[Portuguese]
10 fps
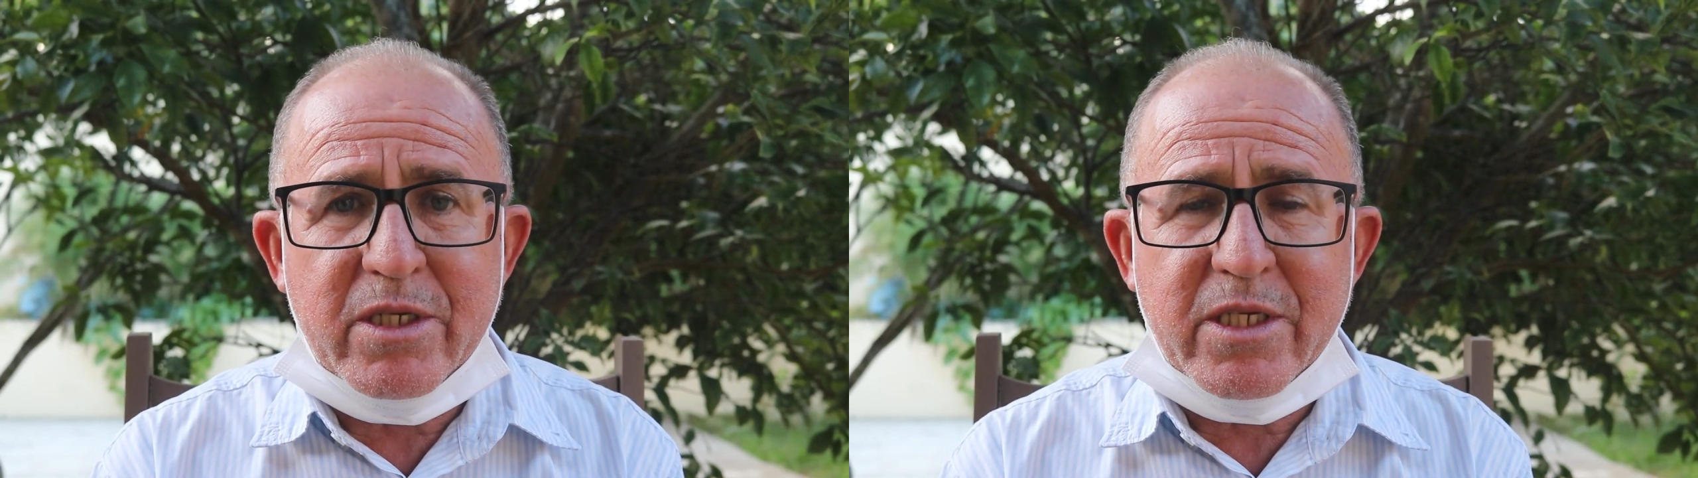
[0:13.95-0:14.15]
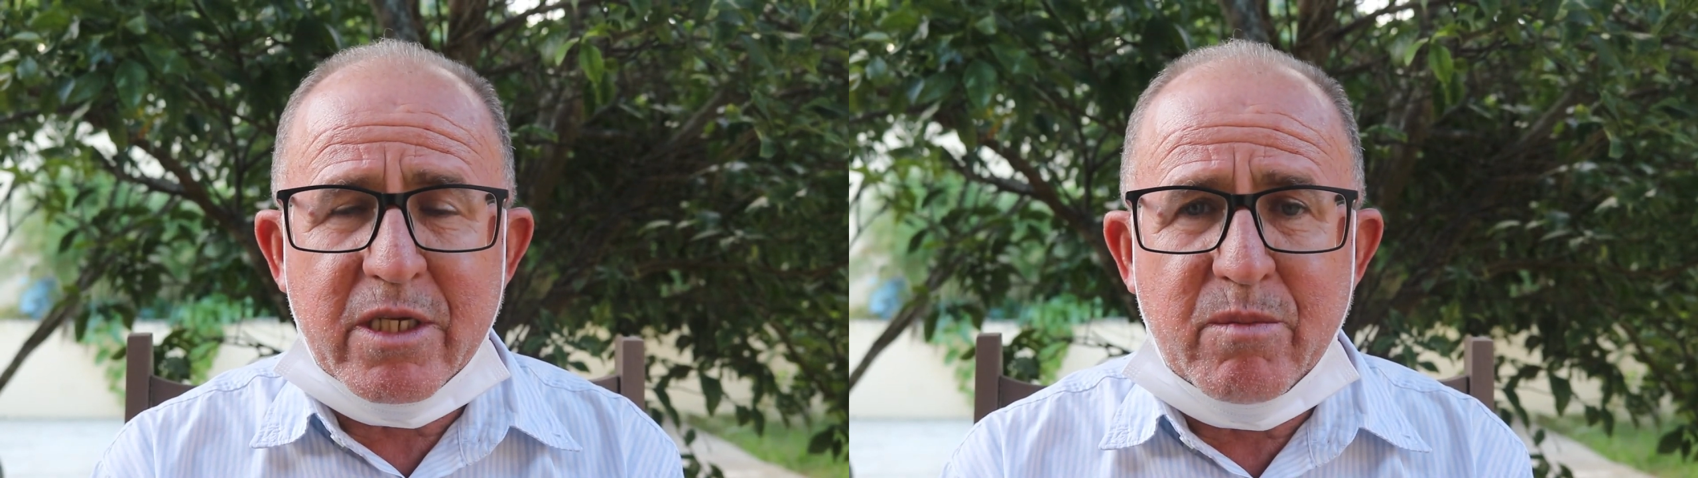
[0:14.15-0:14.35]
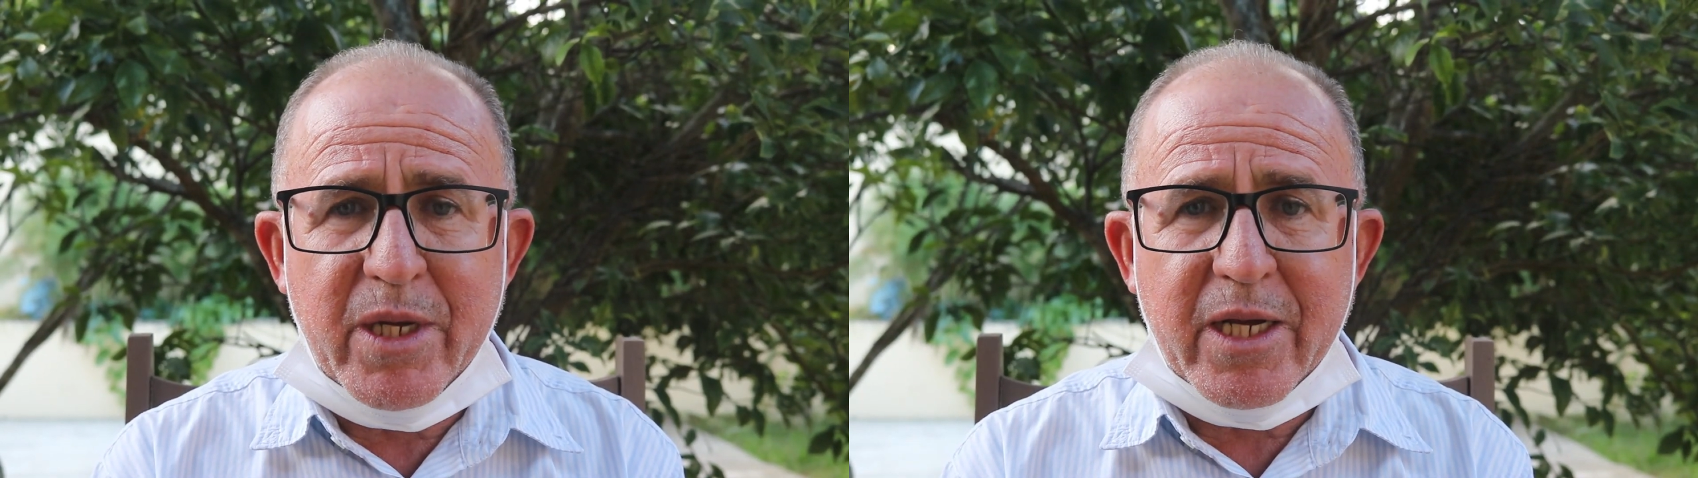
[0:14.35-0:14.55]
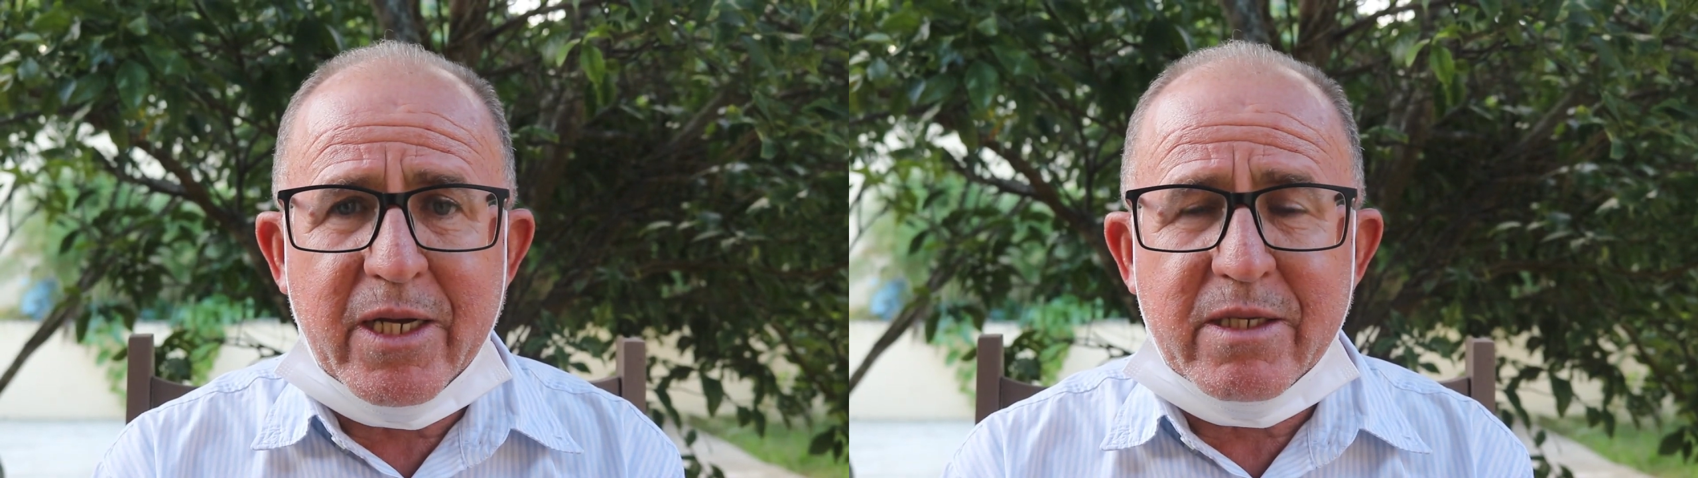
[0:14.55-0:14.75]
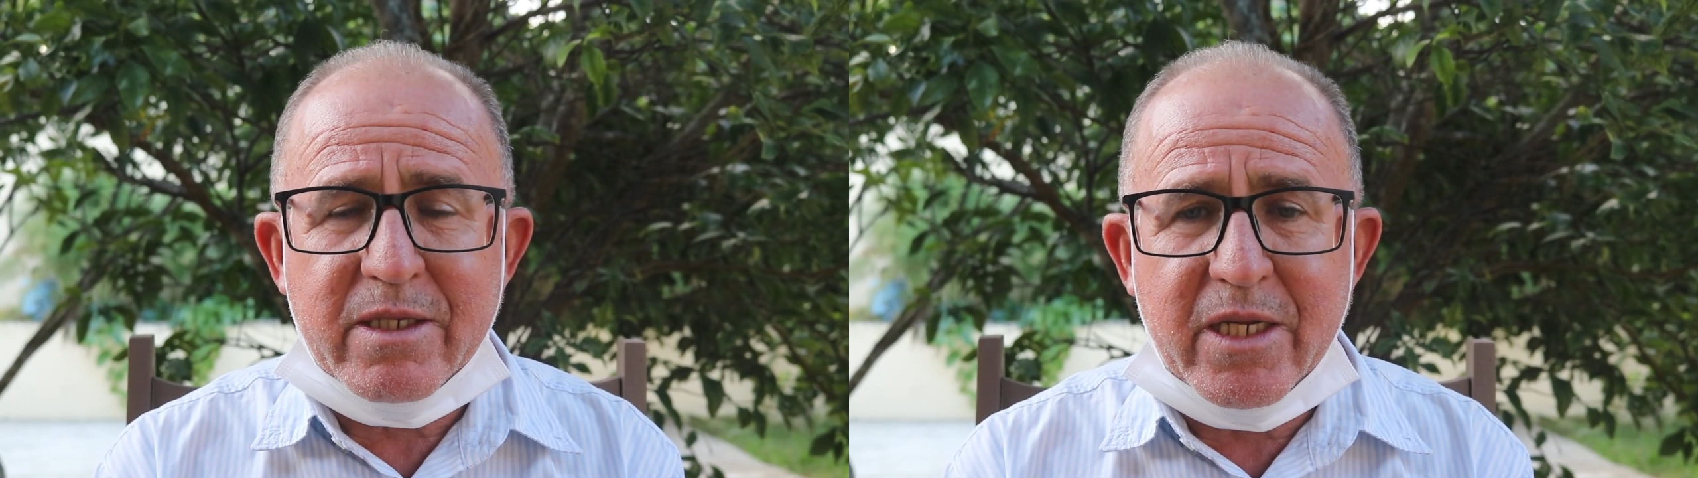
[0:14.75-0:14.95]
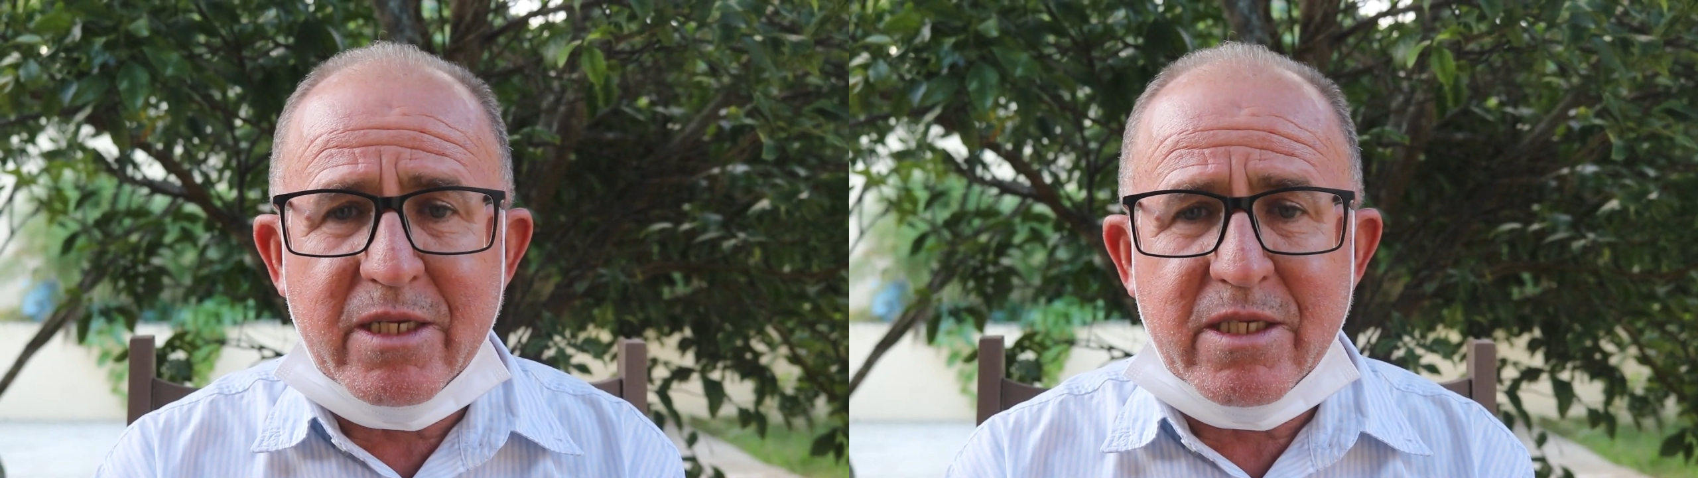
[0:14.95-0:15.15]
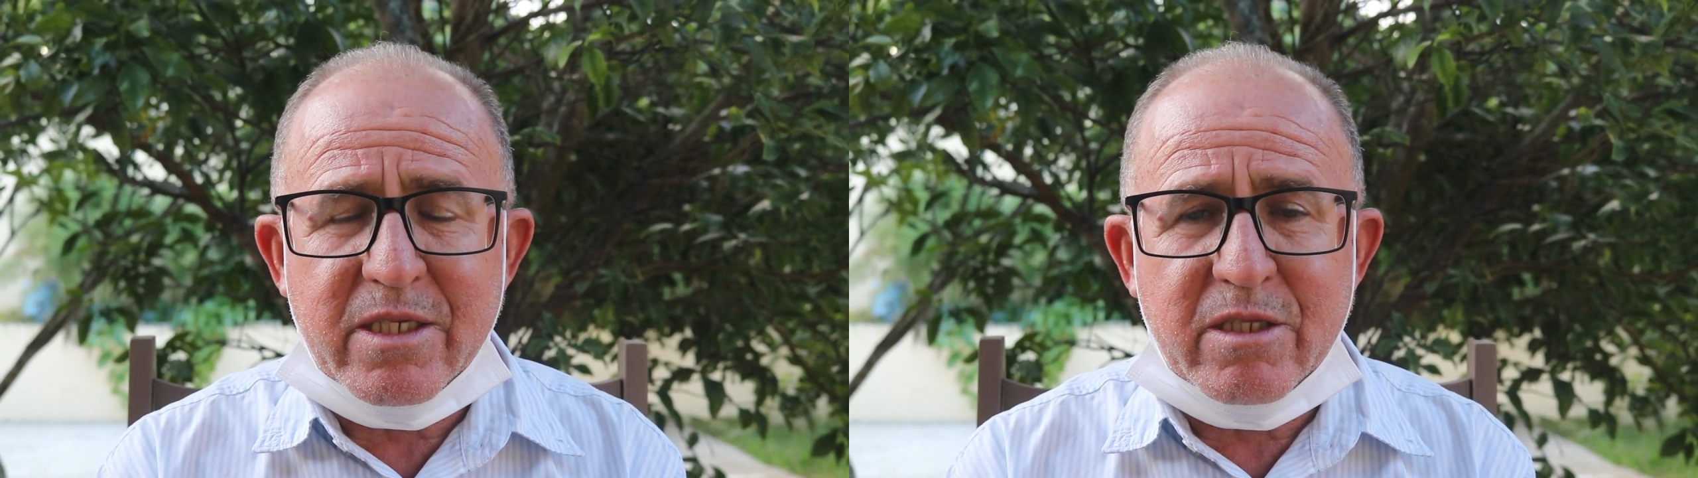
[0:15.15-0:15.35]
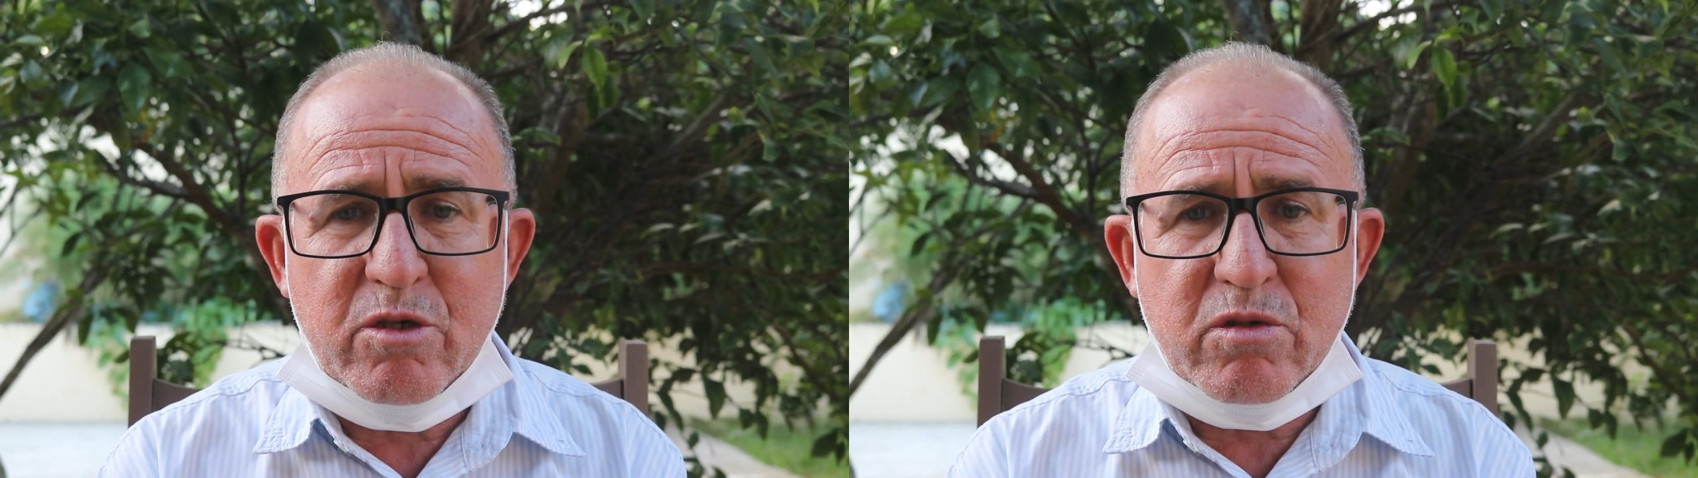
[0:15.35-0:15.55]
nós aqui em Maracás, graças
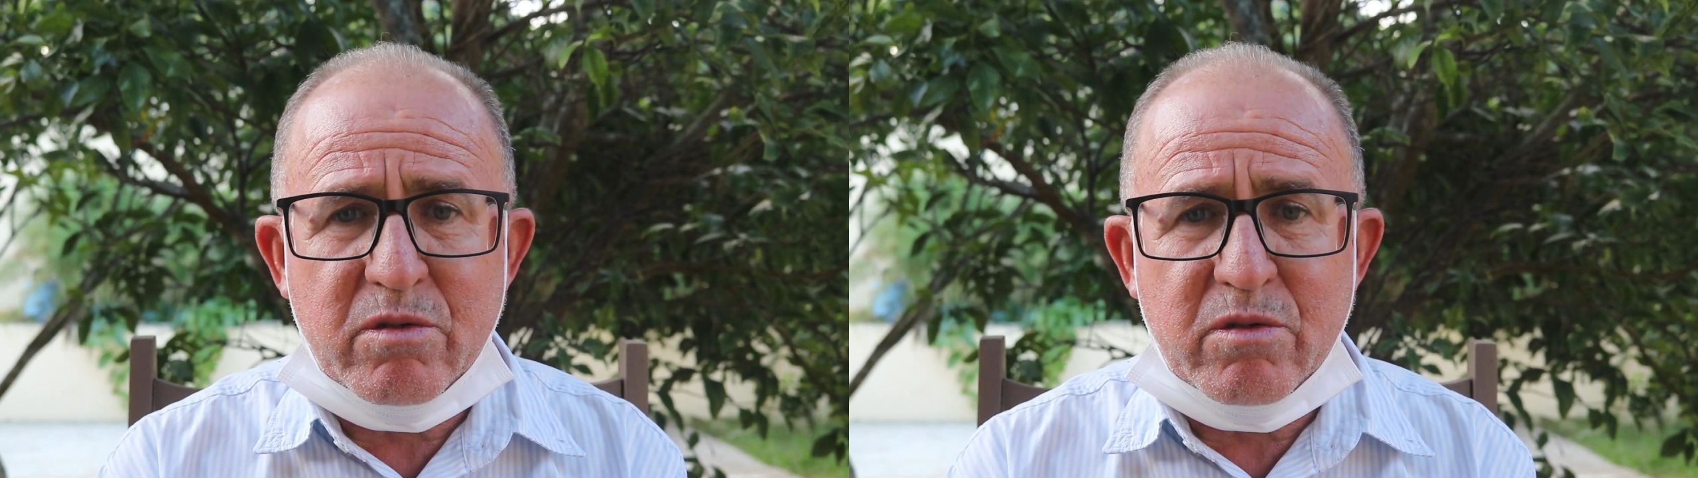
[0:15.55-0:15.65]
a Deus,